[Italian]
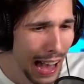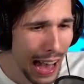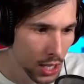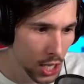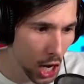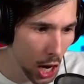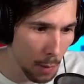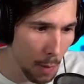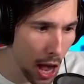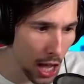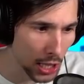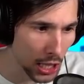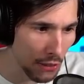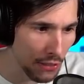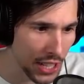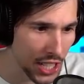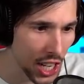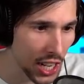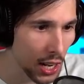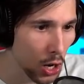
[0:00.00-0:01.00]
Sono molto
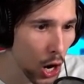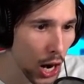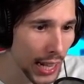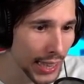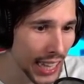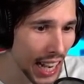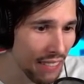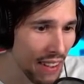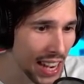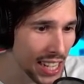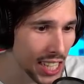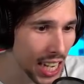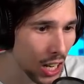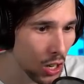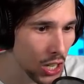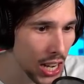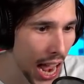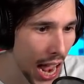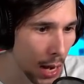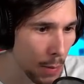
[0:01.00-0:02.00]
vicino loro
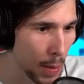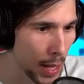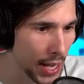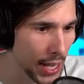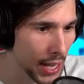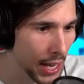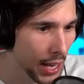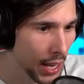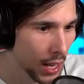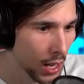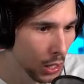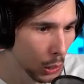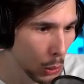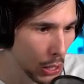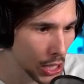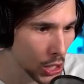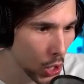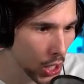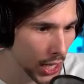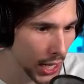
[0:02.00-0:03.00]
attraversano gli alberi.
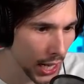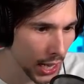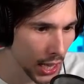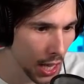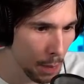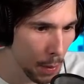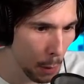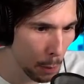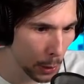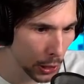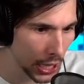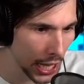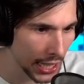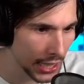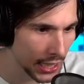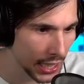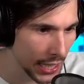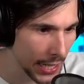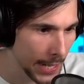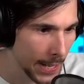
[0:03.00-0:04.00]
Questo li rende più
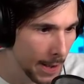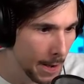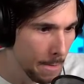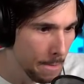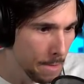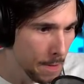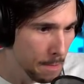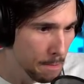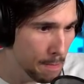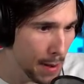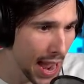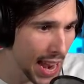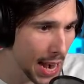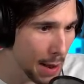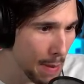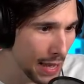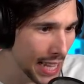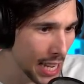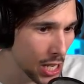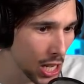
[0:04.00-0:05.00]
potenti.
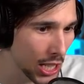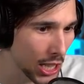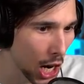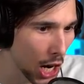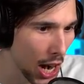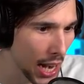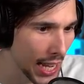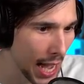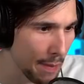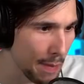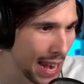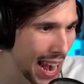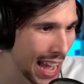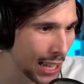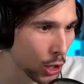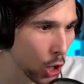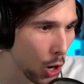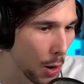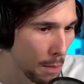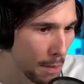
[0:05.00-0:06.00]
Bene, ma adesso andrò nel
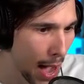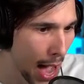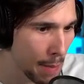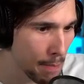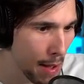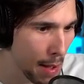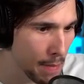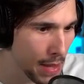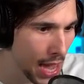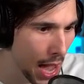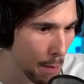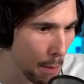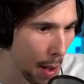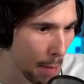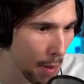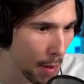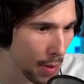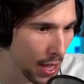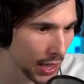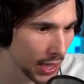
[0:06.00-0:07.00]
cabinato. Mamma mia,
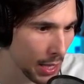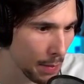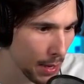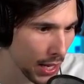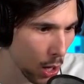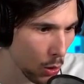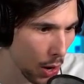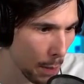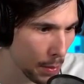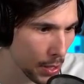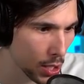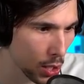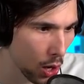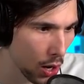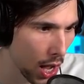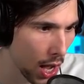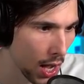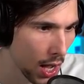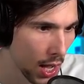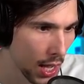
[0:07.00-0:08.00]
mamma mia, dimmi che è una
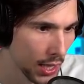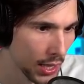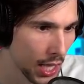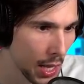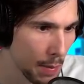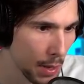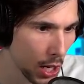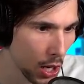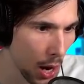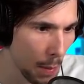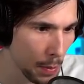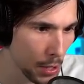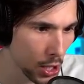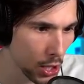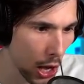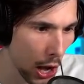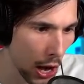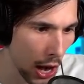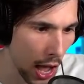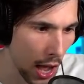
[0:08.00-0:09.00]
pistola. Dimmi che è una
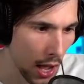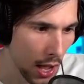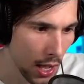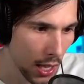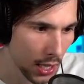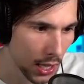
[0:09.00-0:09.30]
pistola.